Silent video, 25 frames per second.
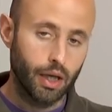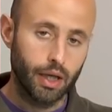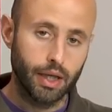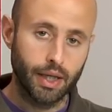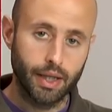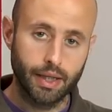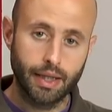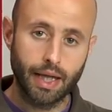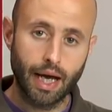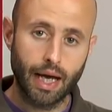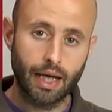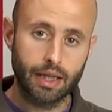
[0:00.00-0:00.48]

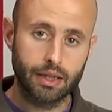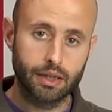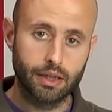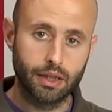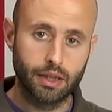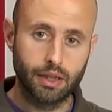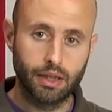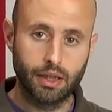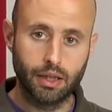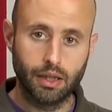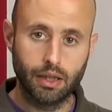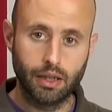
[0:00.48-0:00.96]
i dati
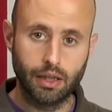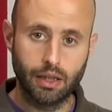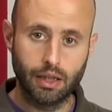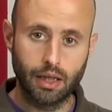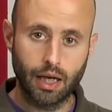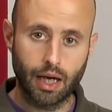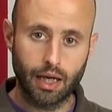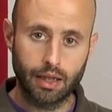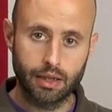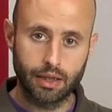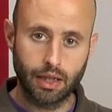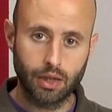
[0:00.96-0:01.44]
di
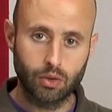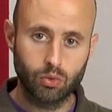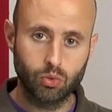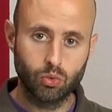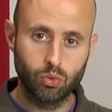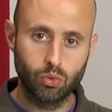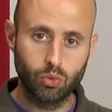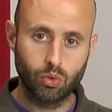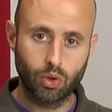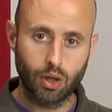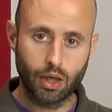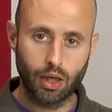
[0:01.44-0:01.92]

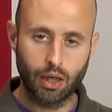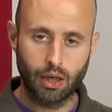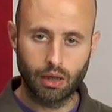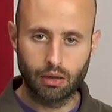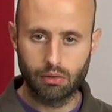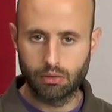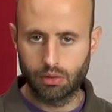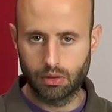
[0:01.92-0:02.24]
andatura,